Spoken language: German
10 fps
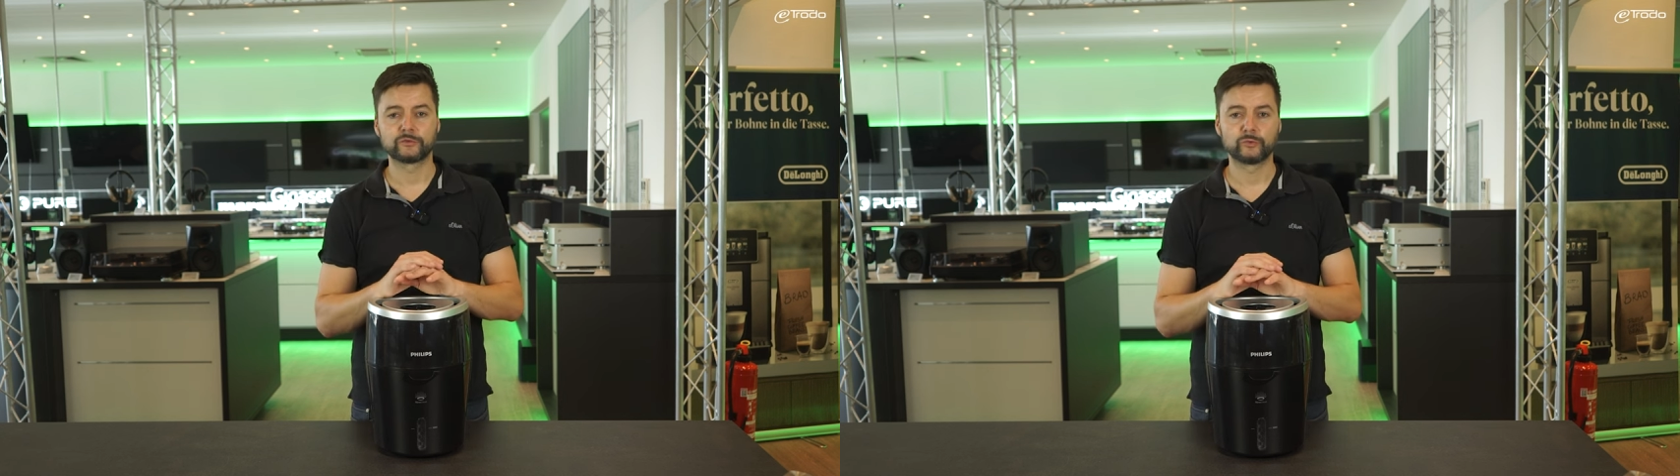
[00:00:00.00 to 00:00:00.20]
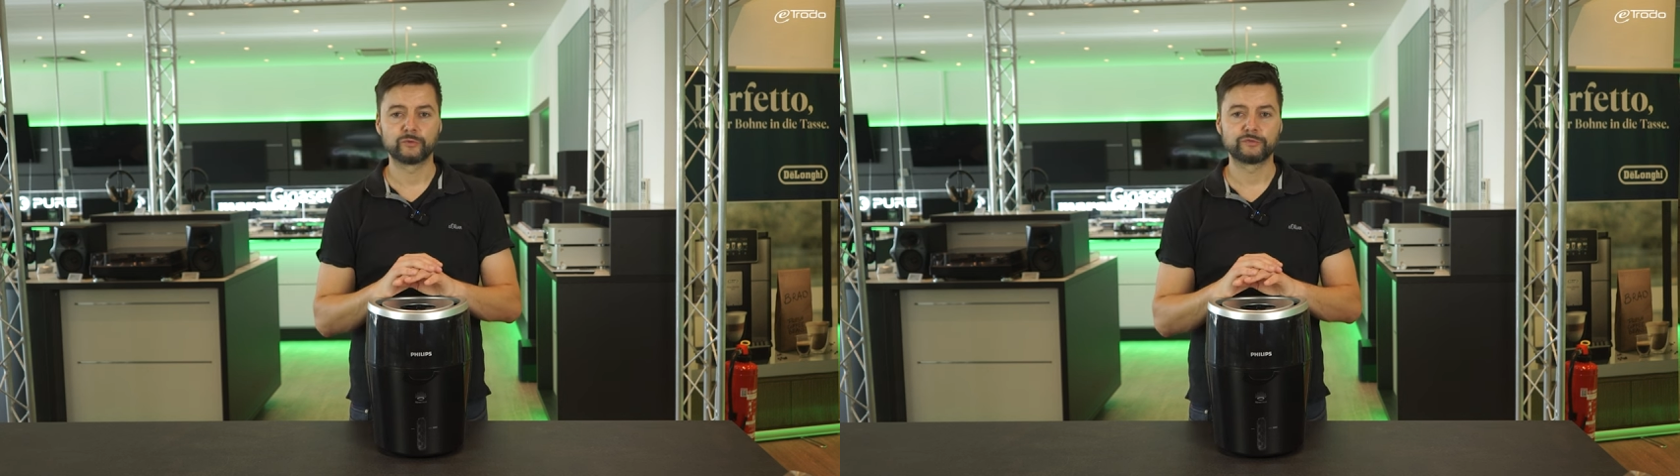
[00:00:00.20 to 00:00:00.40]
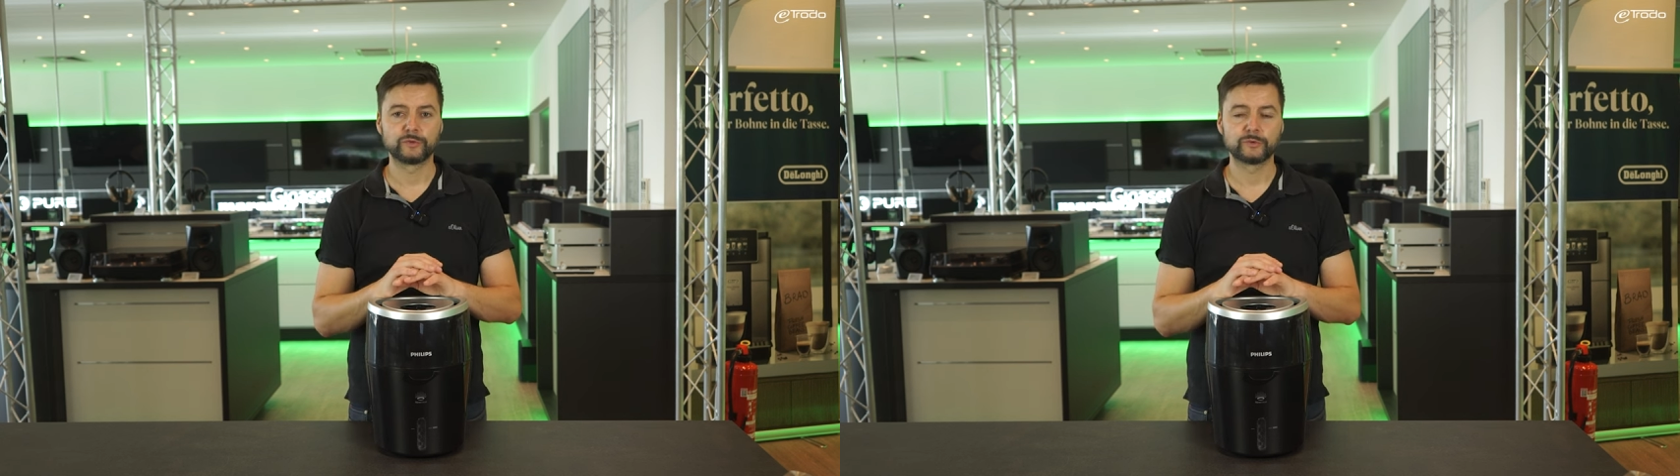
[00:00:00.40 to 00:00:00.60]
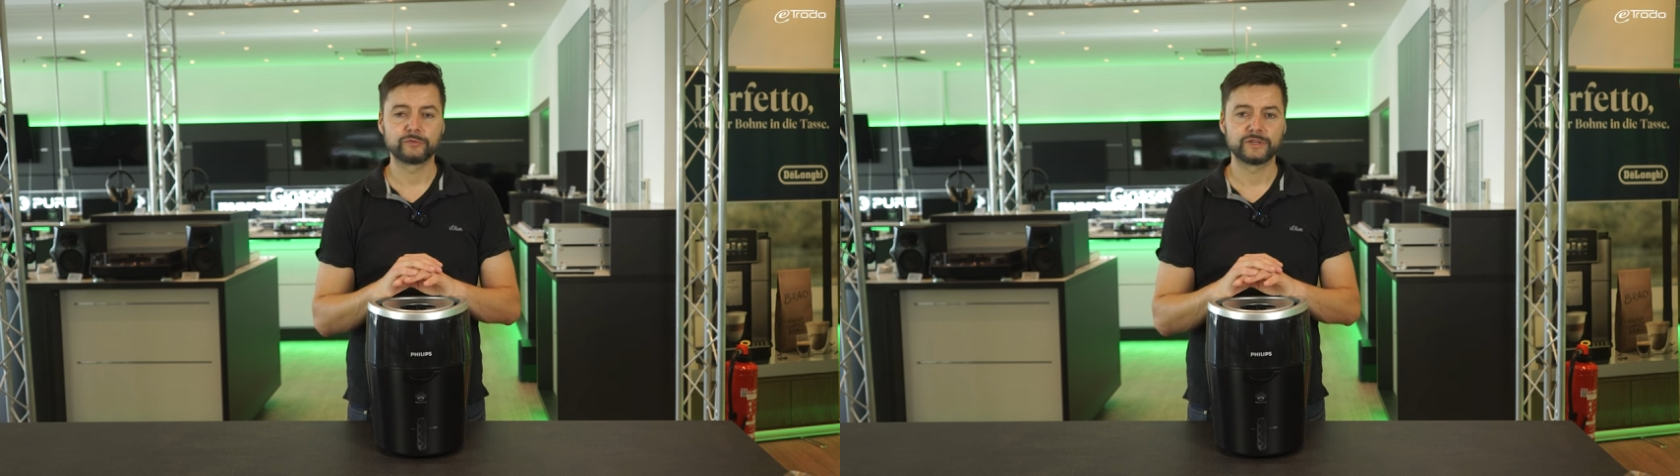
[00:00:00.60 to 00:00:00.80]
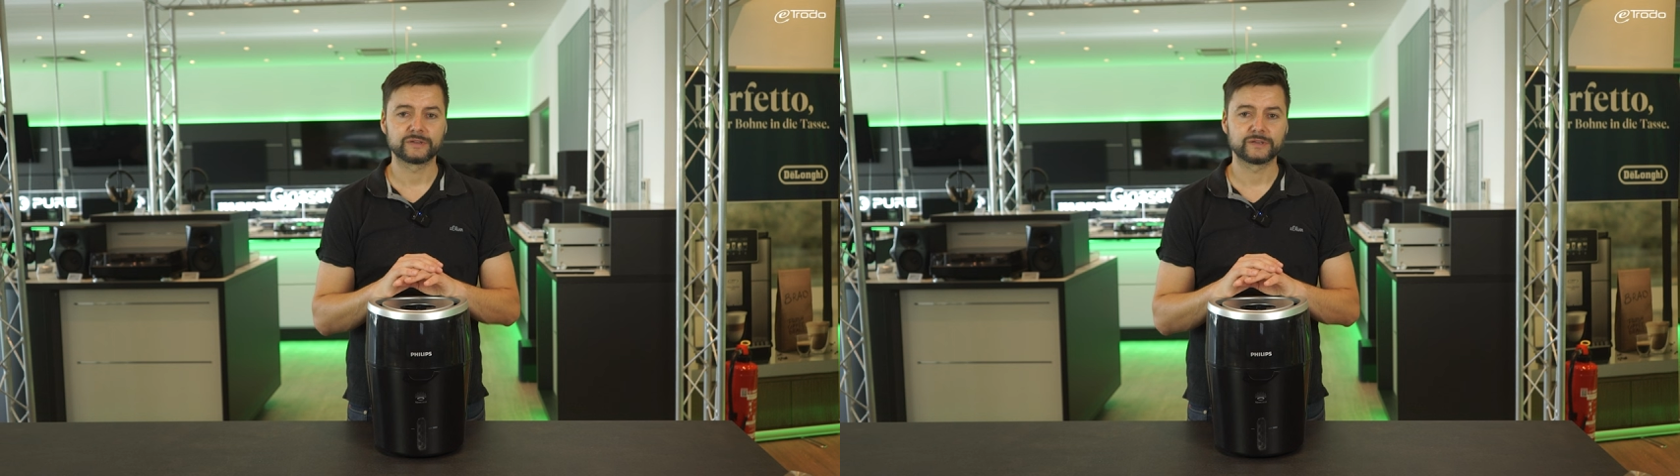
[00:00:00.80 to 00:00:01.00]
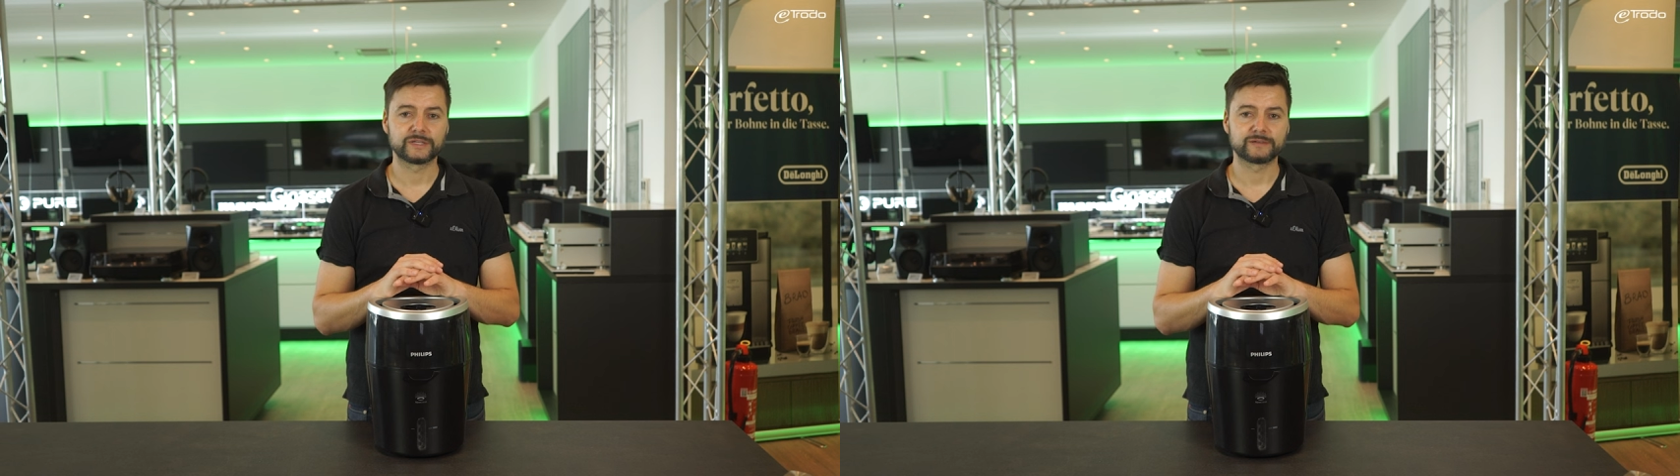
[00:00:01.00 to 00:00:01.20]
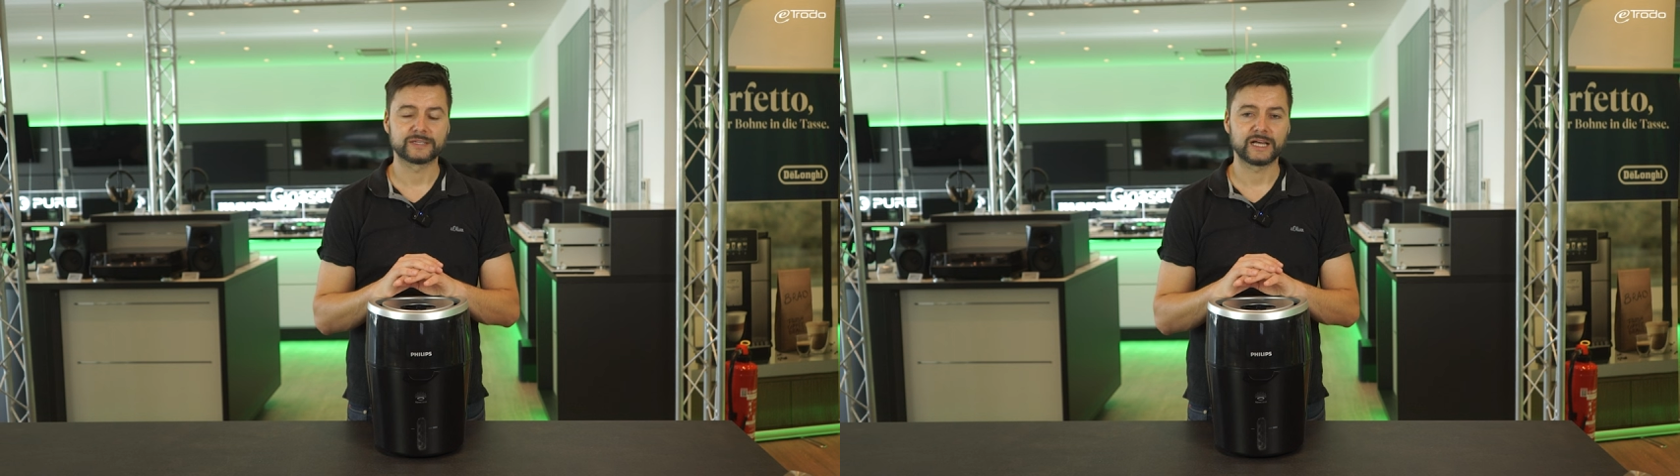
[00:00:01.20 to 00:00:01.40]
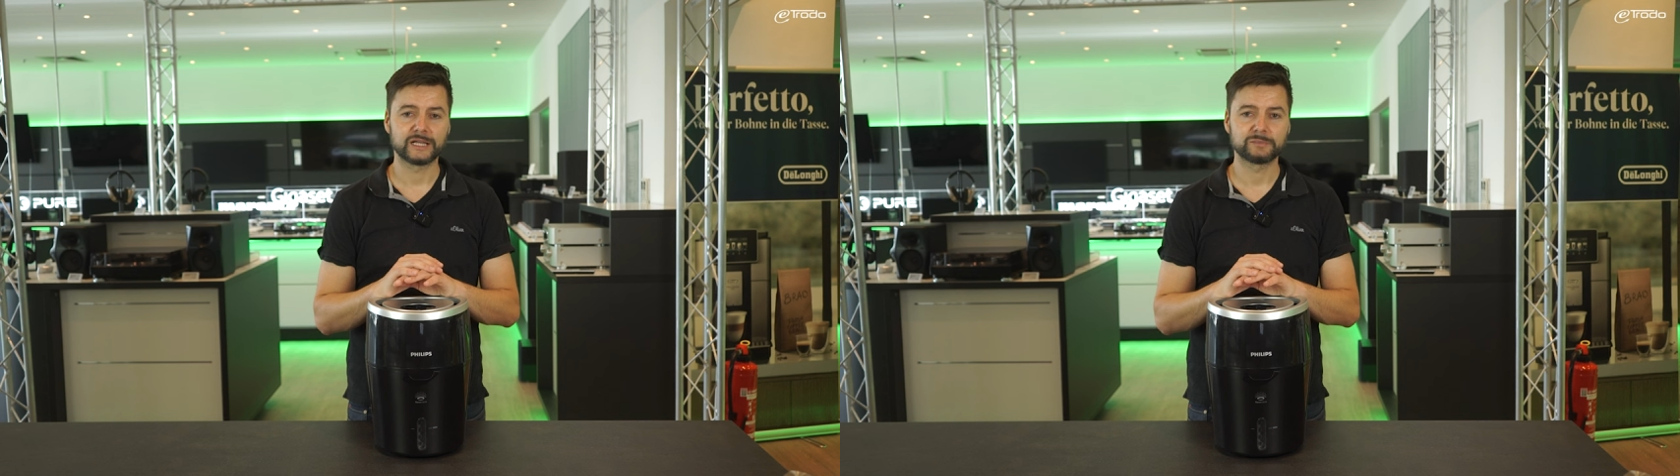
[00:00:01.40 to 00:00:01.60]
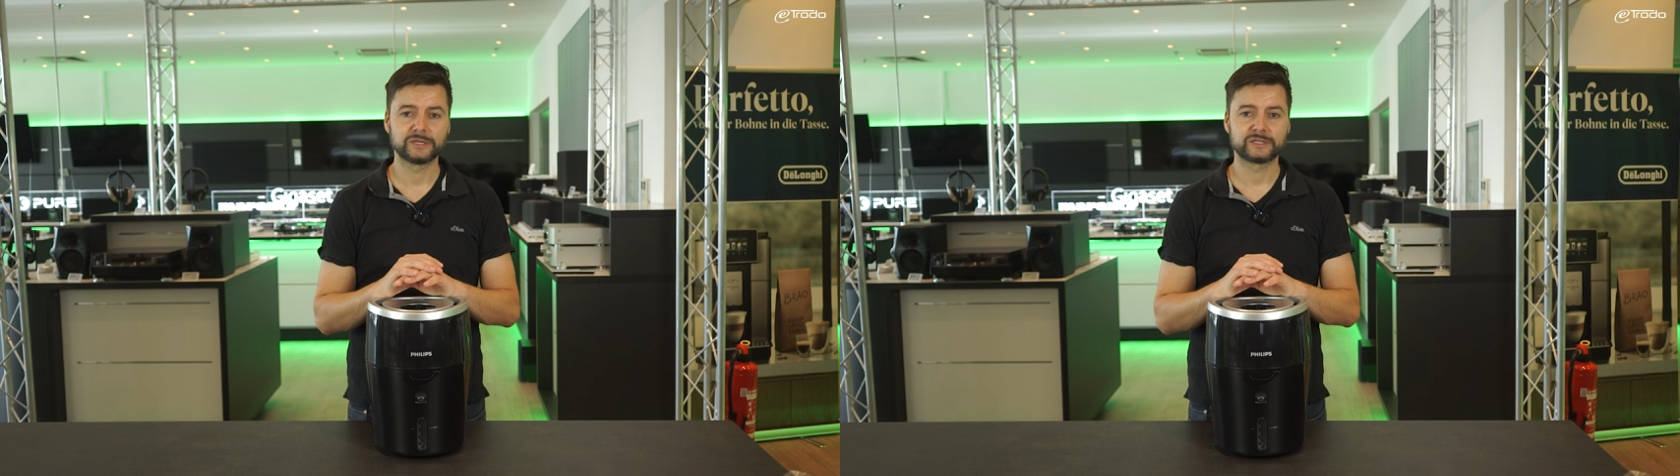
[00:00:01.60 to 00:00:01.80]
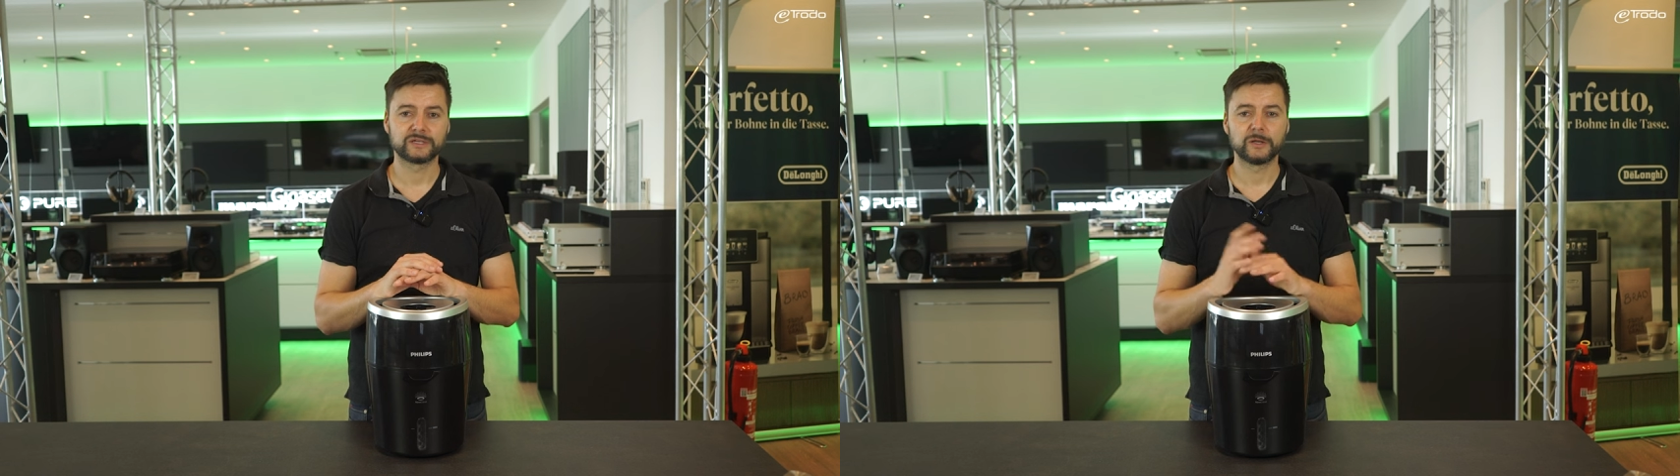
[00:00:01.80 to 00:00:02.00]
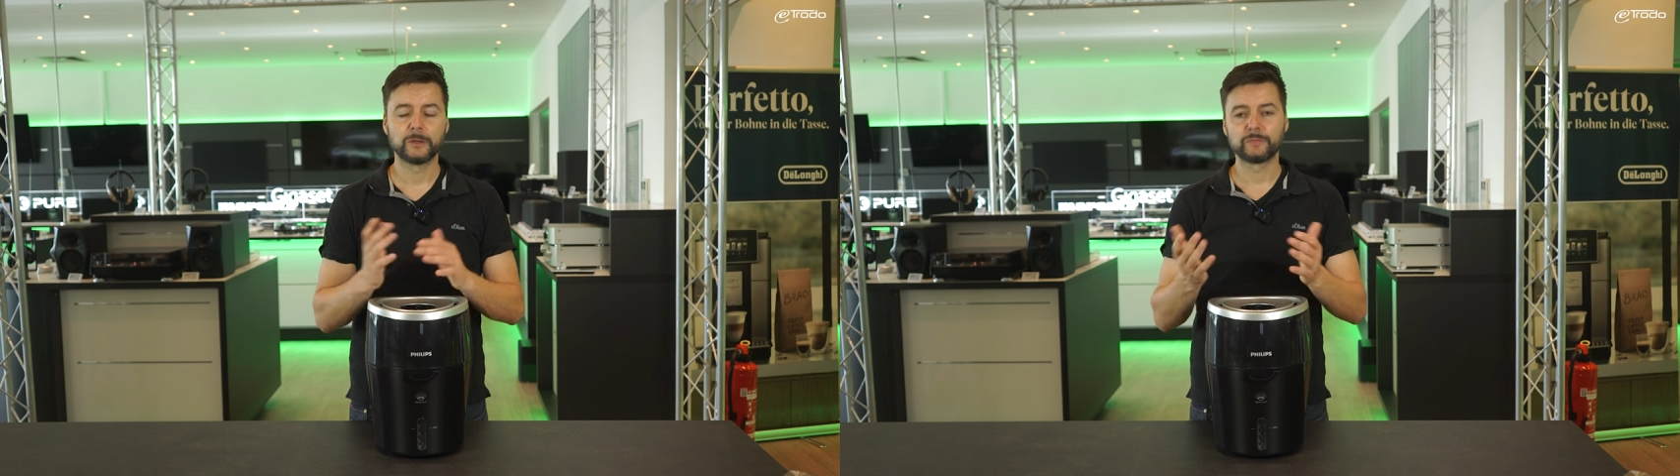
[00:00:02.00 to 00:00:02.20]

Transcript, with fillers: so 45 Quadratmeter.